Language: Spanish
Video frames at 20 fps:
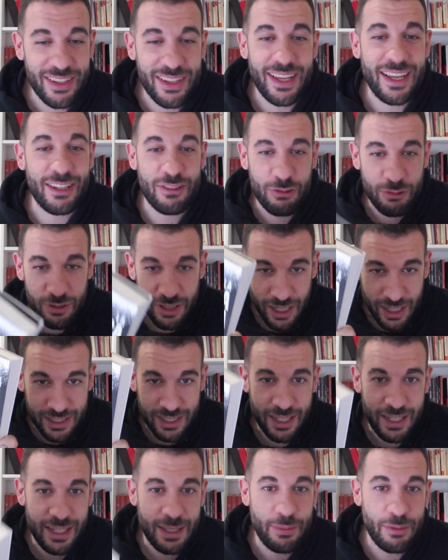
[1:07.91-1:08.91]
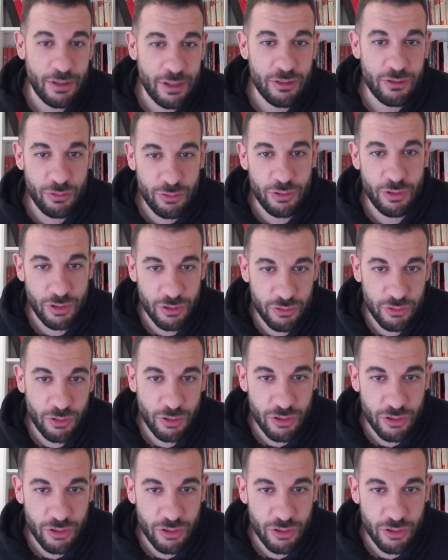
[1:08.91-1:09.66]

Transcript: eh, tú te lees el libro y es un tío que es un